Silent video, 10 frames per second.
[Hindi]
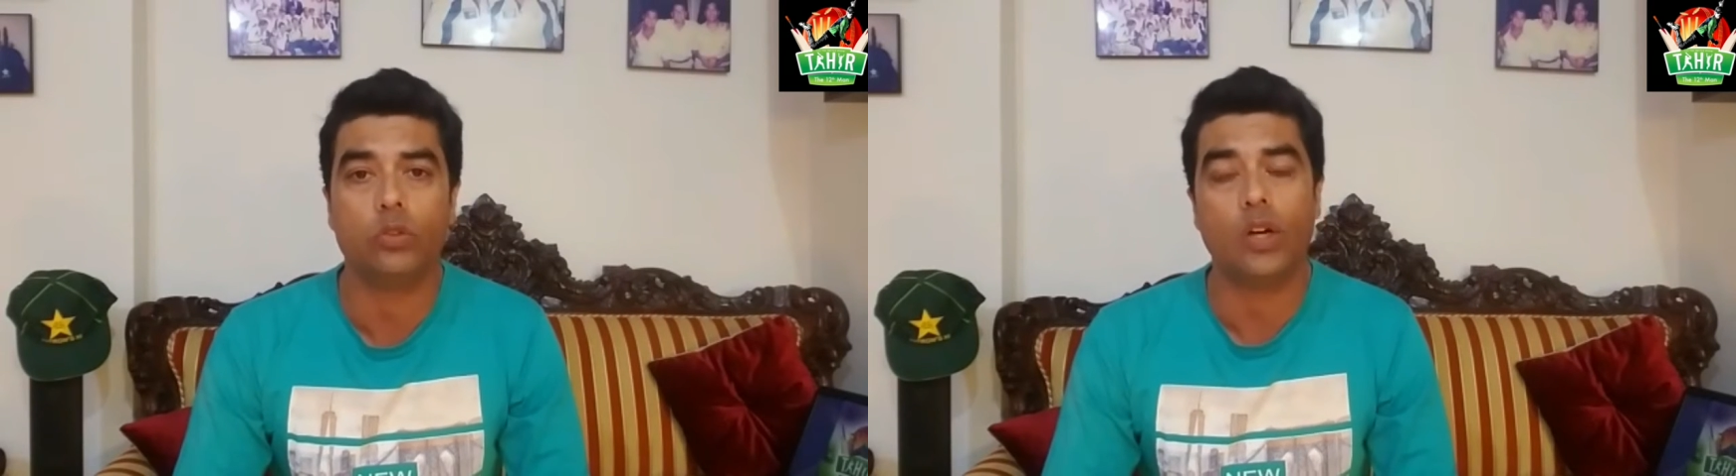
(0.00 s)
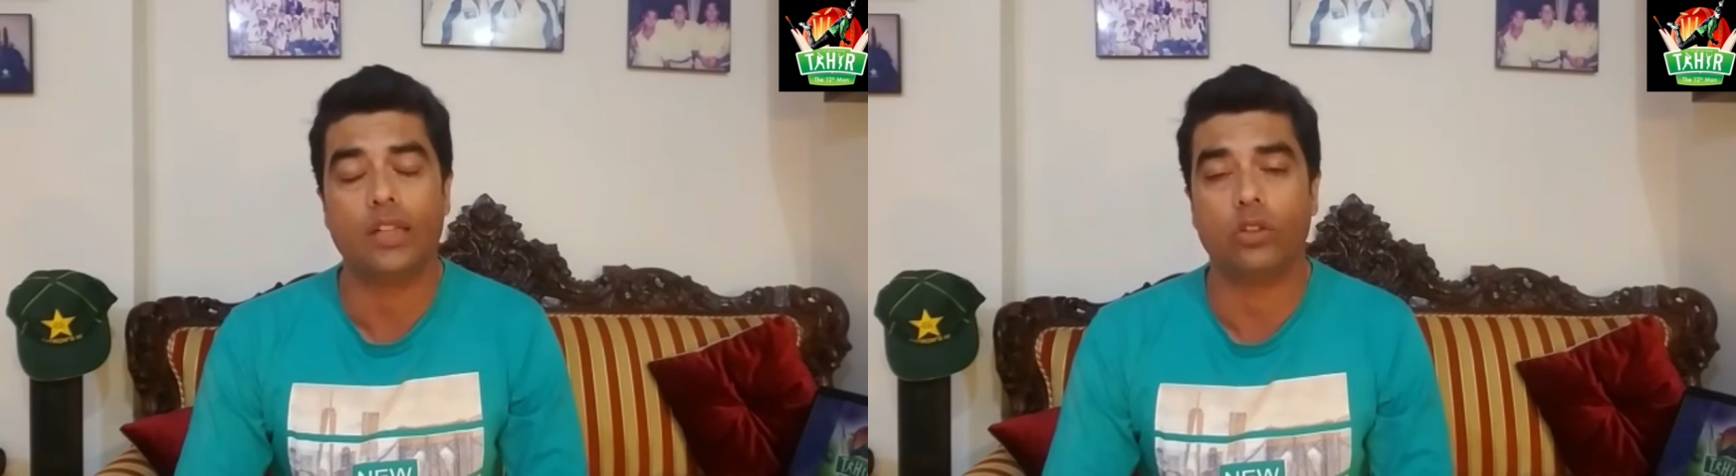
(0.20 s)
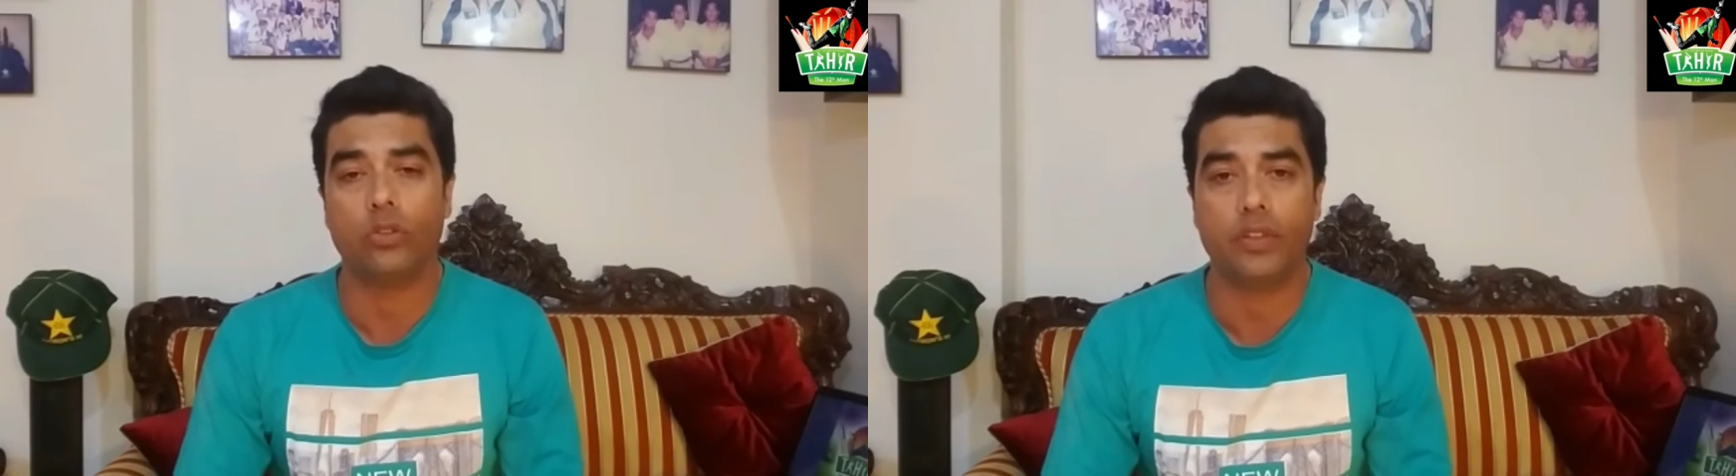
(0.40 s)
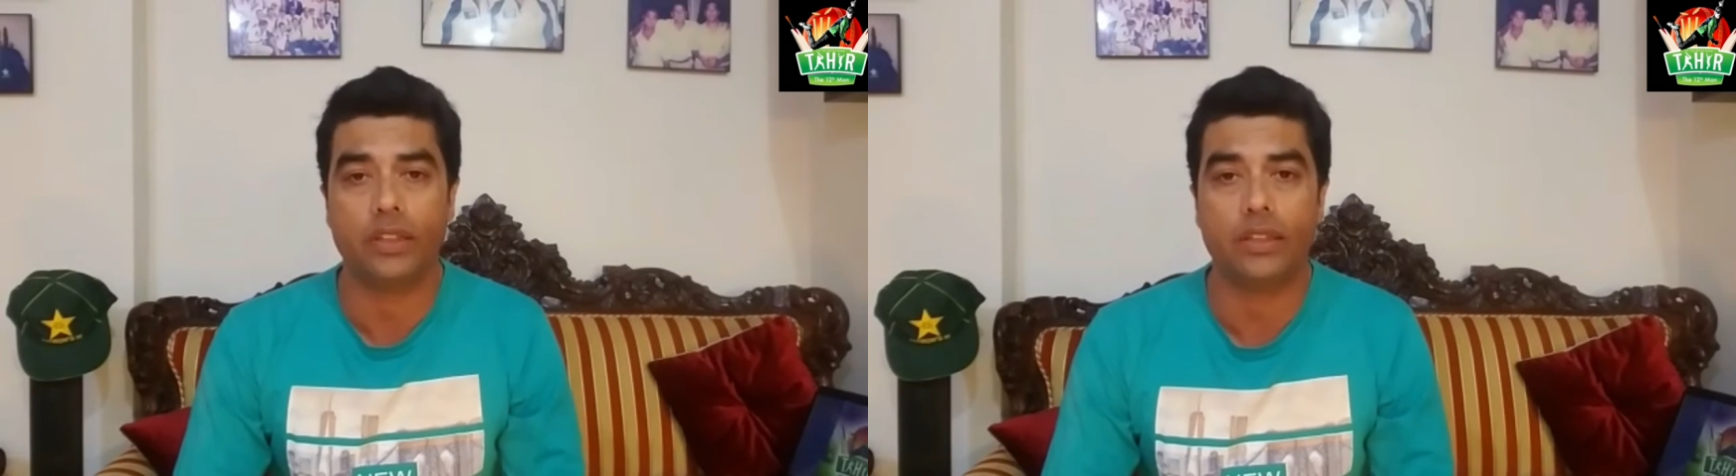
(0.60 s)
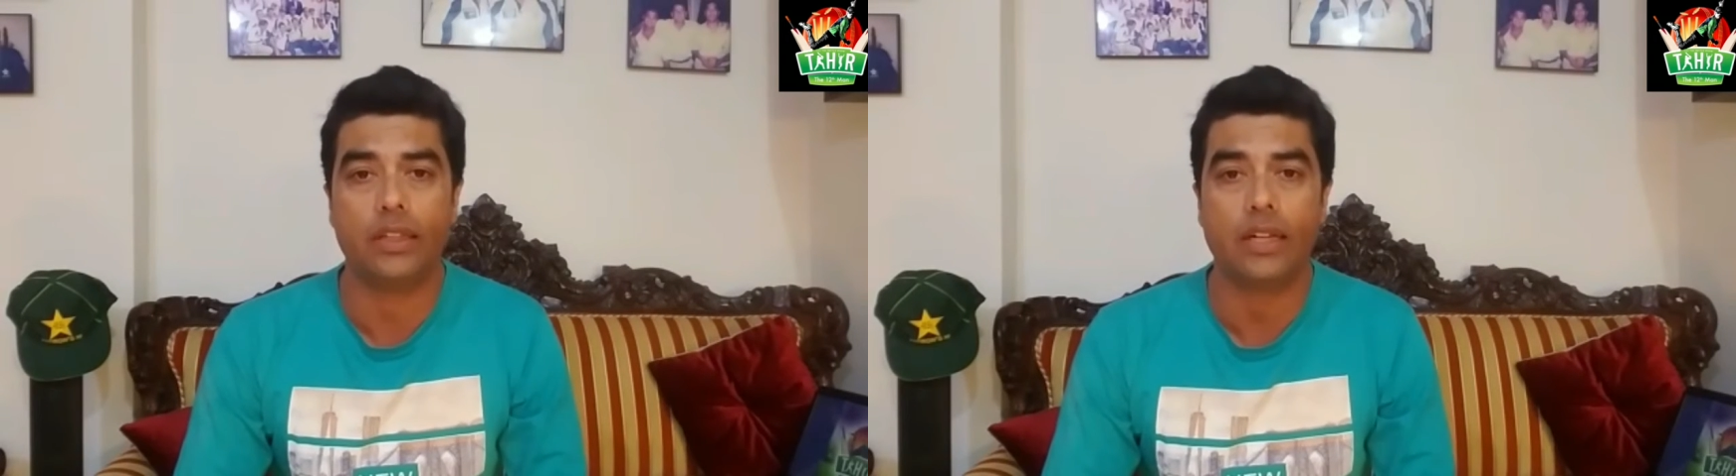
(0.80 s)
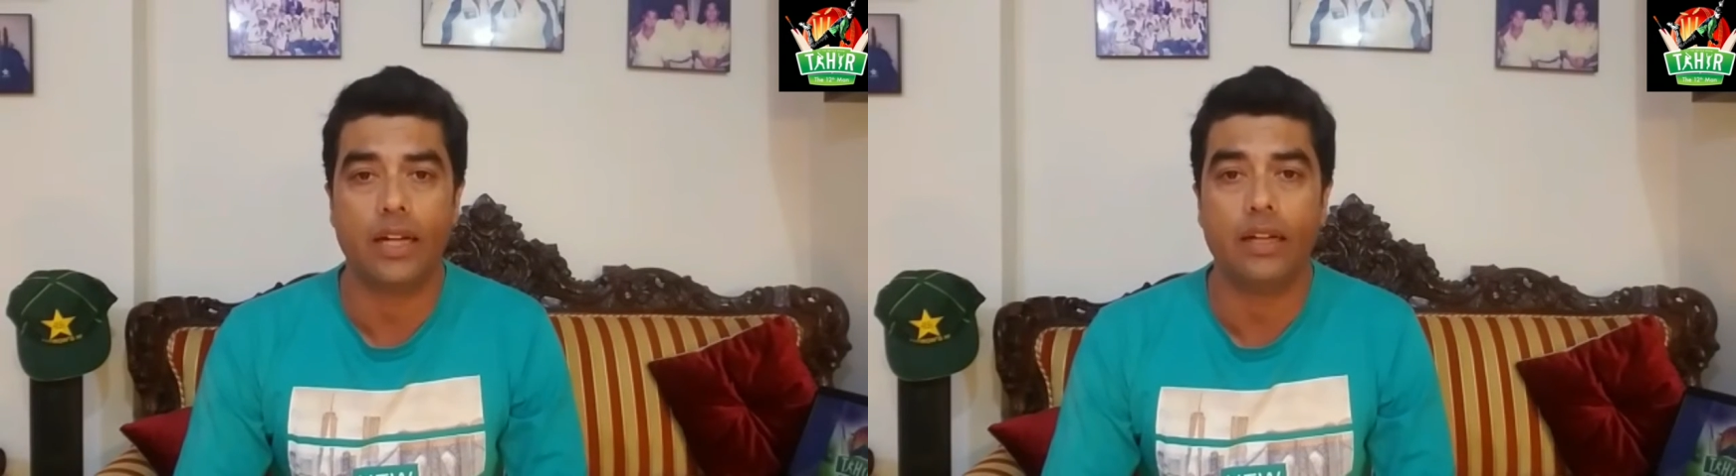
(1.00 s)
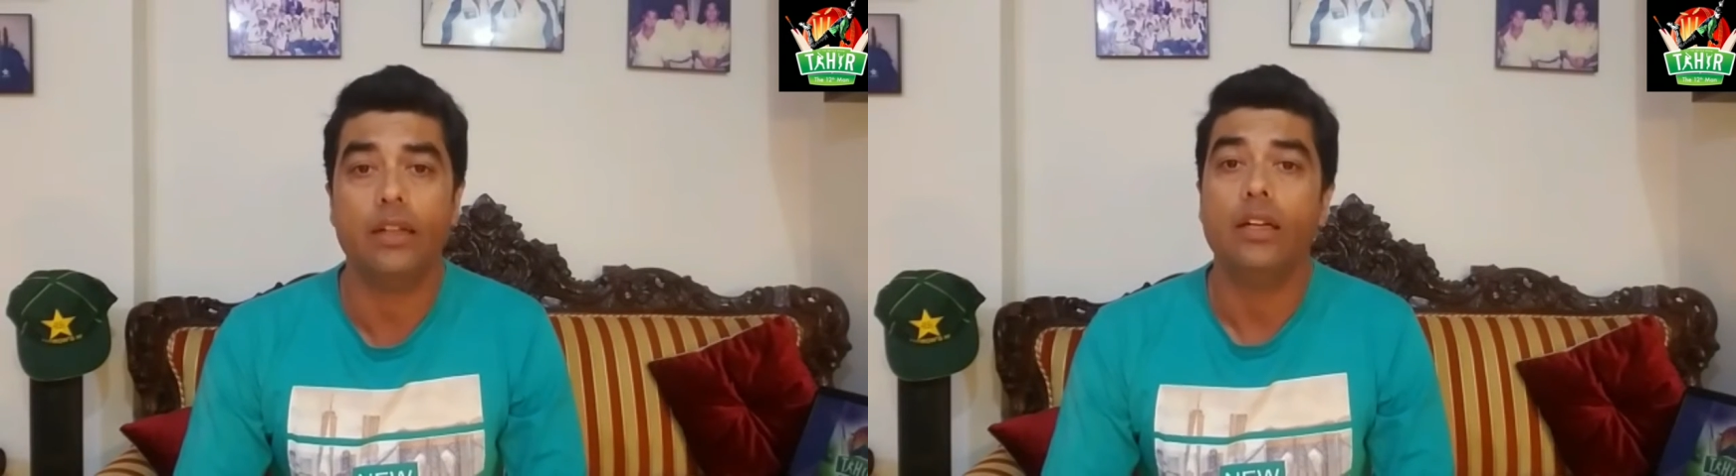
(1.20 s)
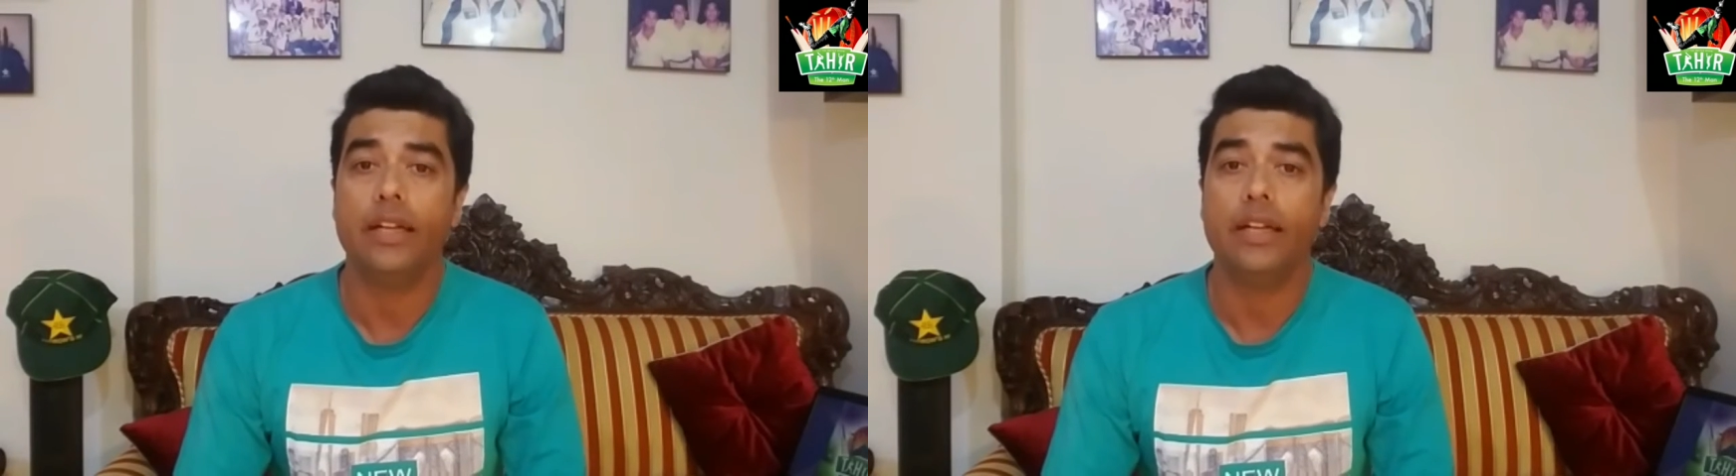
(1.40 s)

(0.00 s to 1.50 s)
वो आज साउथ अफ्रीका ने दिखाया